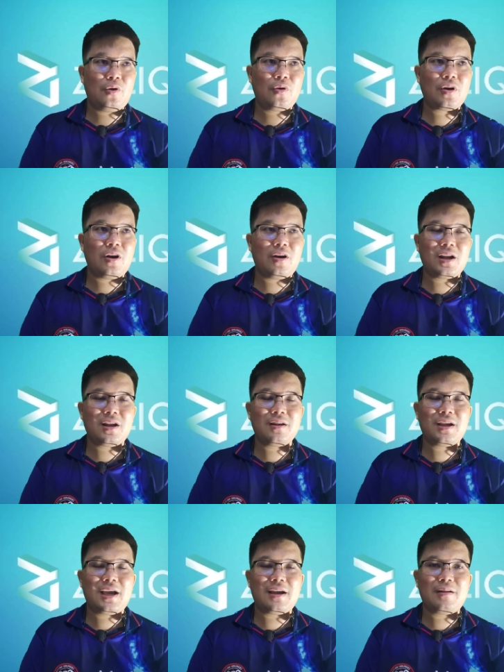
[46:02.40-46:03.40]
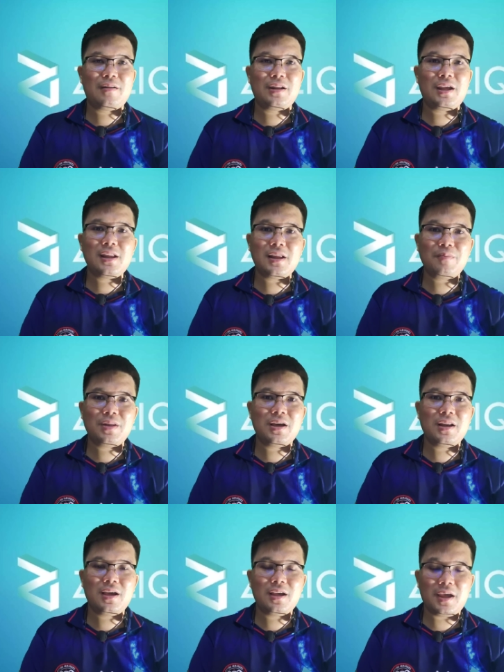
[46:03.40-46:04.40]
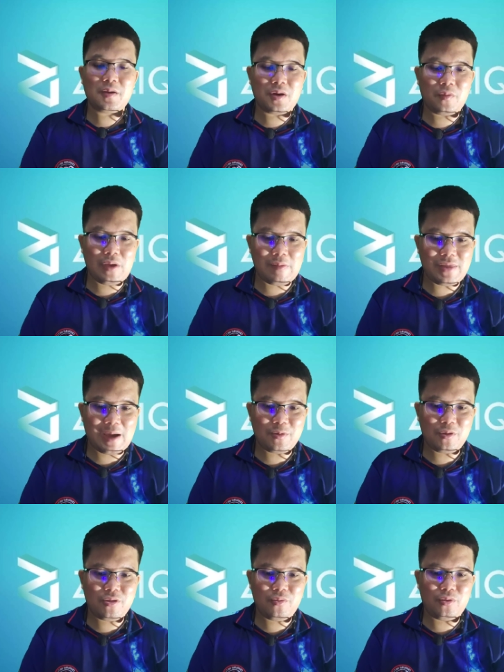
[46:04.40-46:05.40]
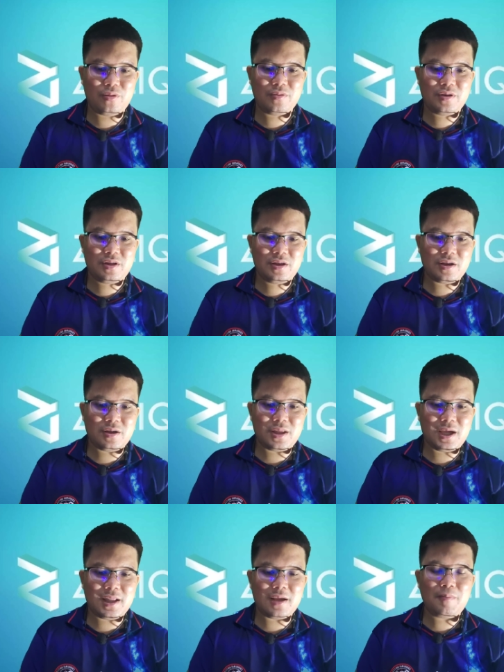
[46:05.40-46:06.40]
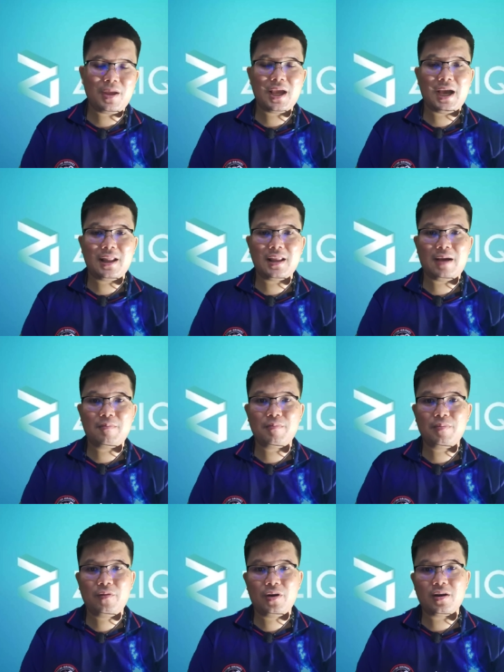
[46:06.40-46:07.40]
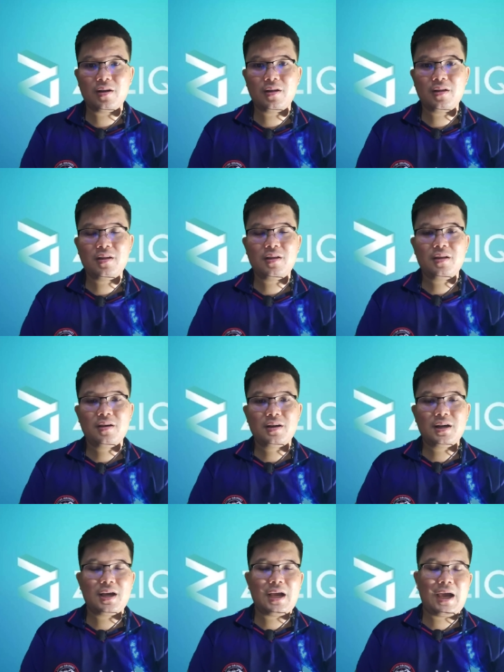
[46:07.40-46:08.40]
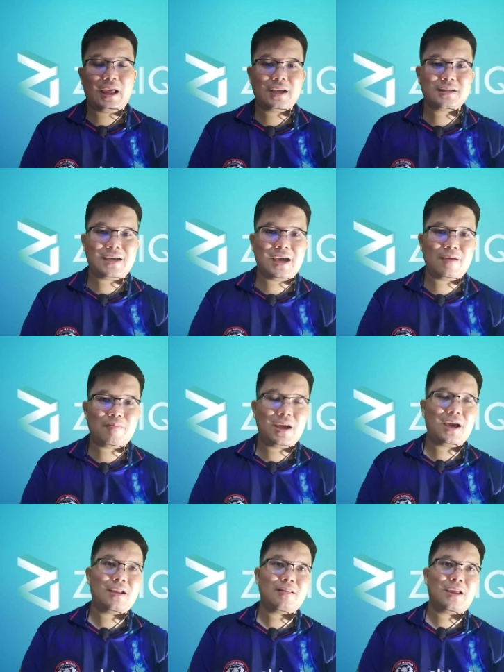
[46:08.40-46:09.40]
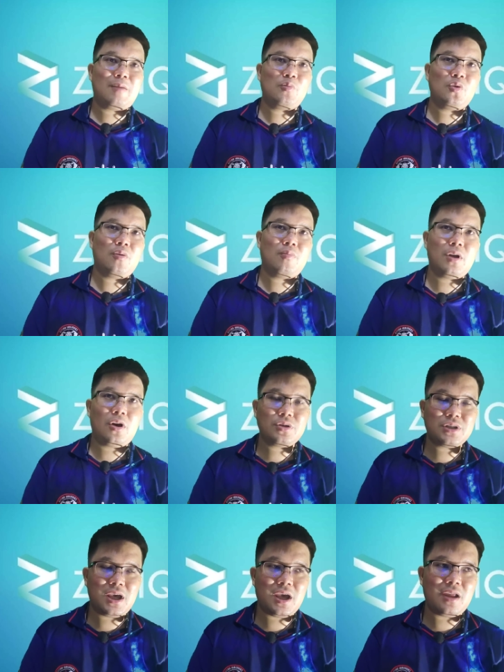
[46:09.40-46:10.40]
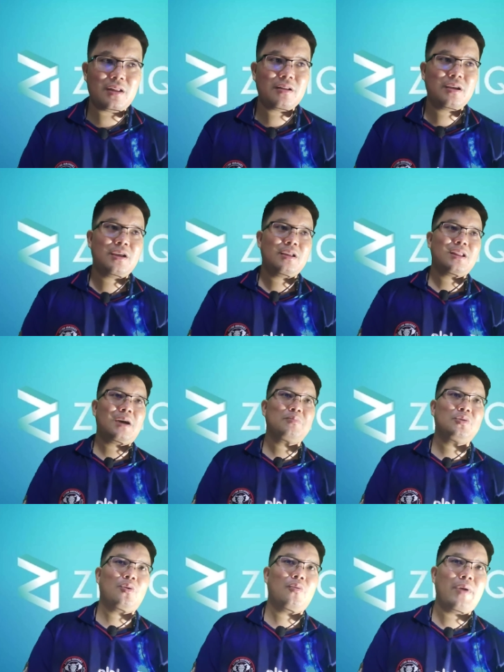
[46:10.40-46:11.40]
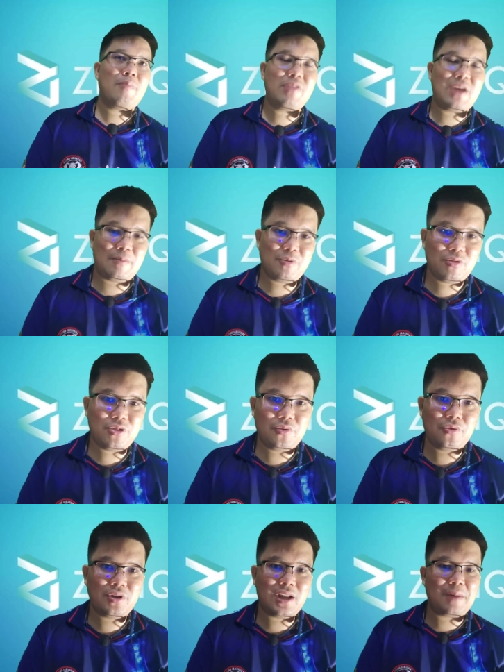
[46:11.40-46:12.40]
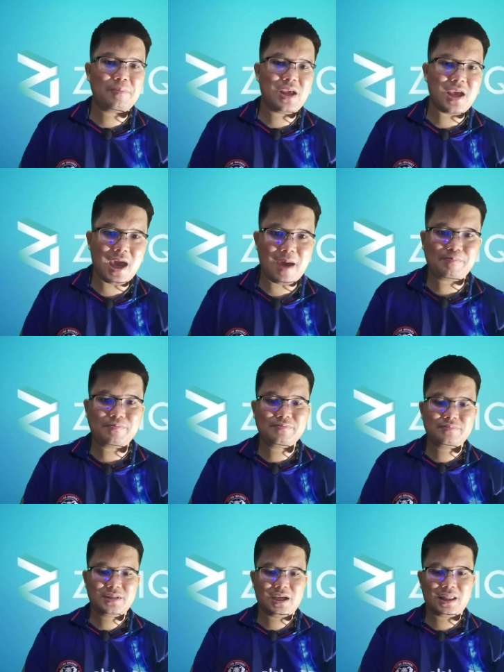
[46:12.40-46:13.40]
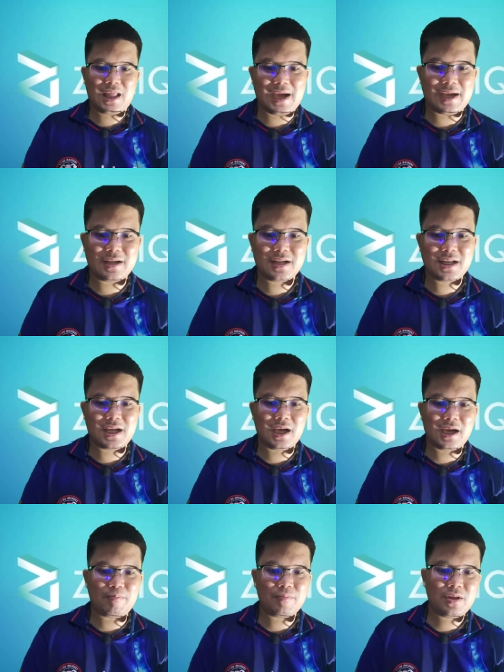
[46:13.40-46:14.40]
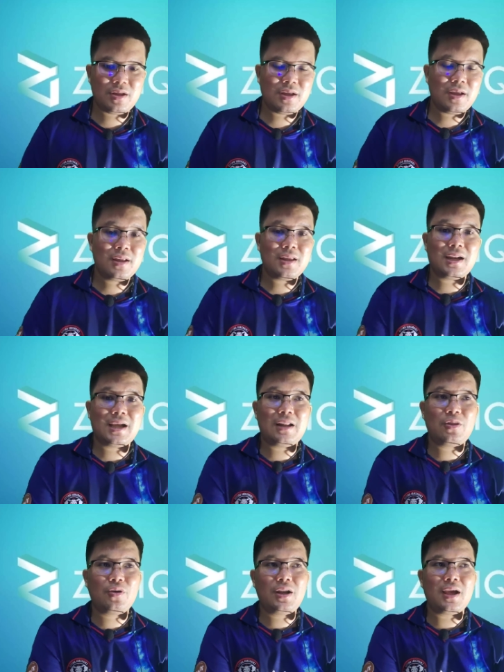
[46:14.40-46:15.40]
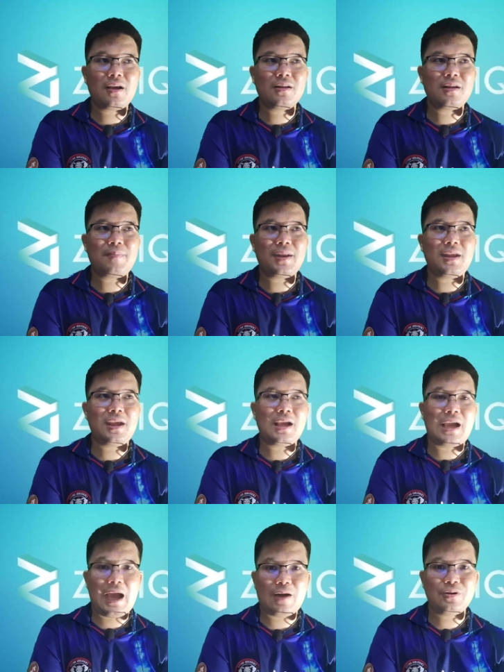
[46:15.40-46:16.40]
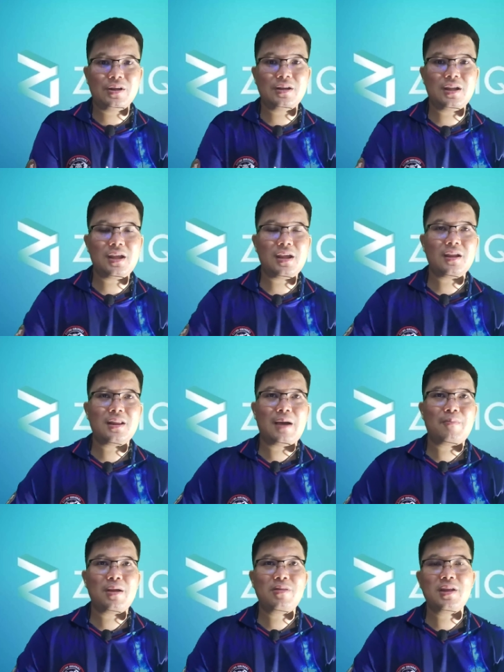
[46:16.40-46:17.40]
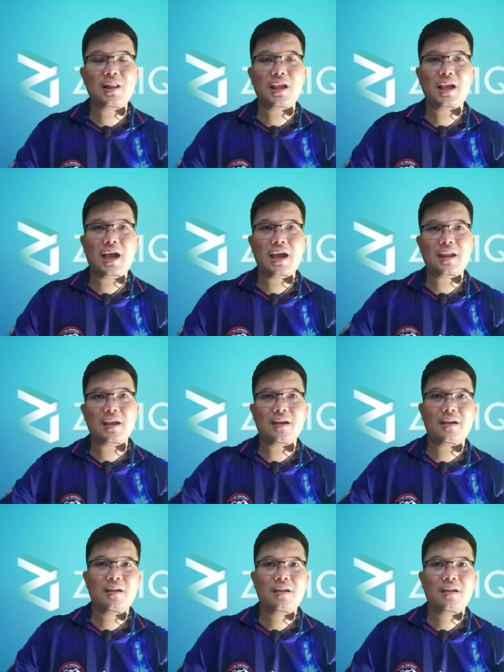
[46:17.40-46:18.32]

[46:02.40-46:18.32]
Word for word: องค์กรที่ดำเนินเรื่องเกี่ยวกับเว็บ สามจุดศูนย์ ก็จะจะมีการทำพวกเครือข่ายกระจายอำนาจทำตัวบล็อกเชนทำตัวเว็บ สามจุดศูนย์ ทำ ดี แอป ต่างๆนะครับฉะนั้นตัวนี้ก็จะเป็นอีกก้าวหนึ่งที่ทำให้ซิลิก้าเนี่ย